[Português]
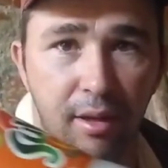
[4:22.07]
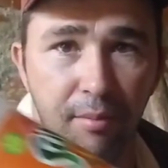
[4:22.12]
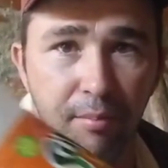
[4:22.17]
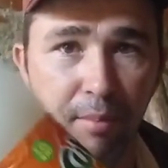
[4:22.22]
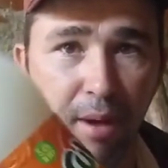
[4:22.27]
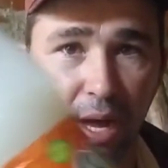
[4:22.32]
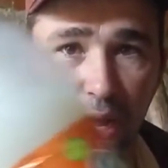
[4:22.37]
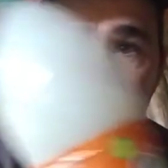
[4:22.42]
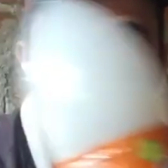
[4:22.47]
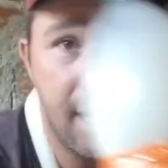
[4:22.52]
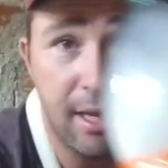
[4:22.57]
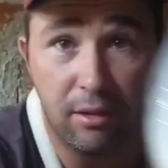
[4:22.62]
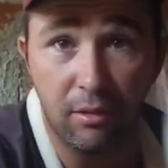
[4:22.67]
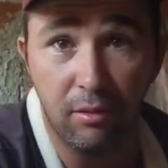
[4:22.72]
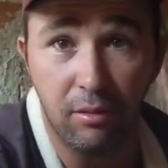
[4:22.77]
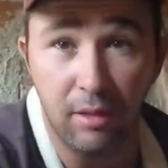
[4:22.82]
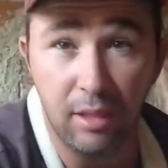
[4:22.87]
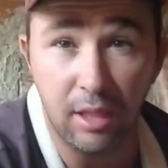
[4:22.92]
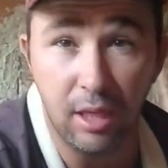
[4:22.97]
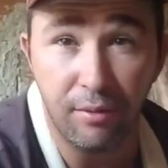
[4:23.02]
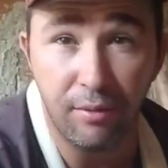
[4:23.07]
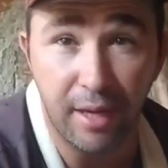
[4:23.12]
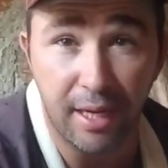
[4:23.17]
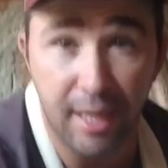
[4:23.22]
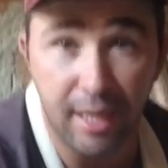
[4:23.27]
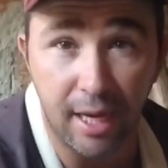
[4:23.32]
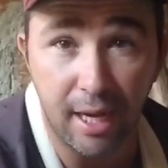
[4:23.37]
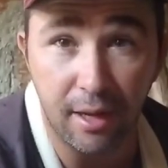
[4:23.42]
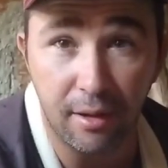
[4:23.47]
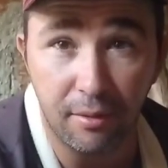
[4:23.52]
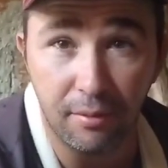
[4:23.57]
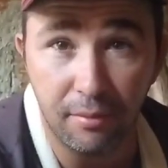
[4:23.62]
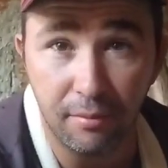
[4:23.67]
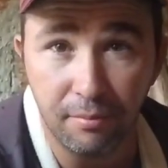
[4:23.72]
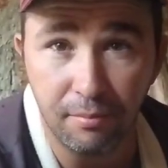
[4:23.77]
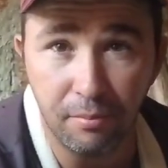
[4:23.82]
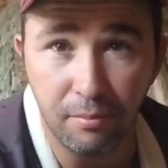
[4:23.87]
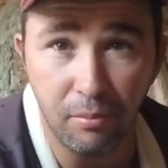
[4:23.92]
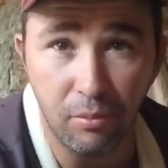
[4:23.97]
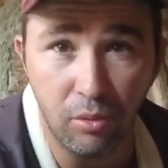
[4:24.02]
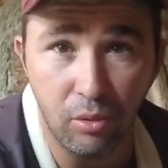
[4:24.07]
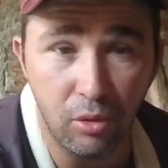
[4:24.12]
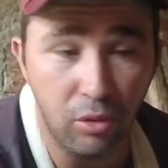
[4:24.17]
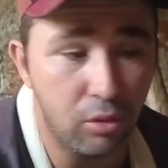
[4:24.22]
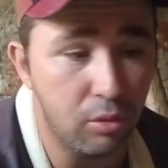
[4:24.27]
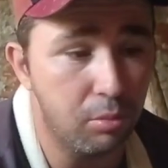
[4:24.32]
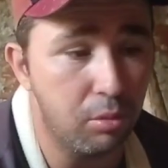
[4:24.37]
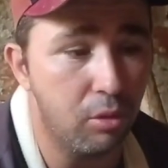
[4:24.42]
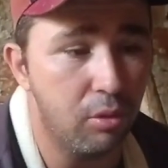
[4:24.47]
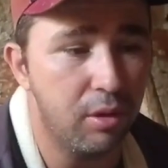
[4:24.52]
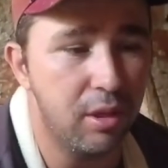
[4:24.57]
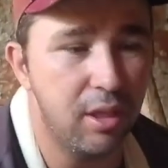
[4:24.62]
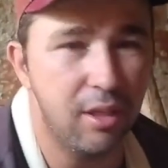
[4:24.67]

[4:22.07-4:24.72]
Barato, não é caro, muito bom.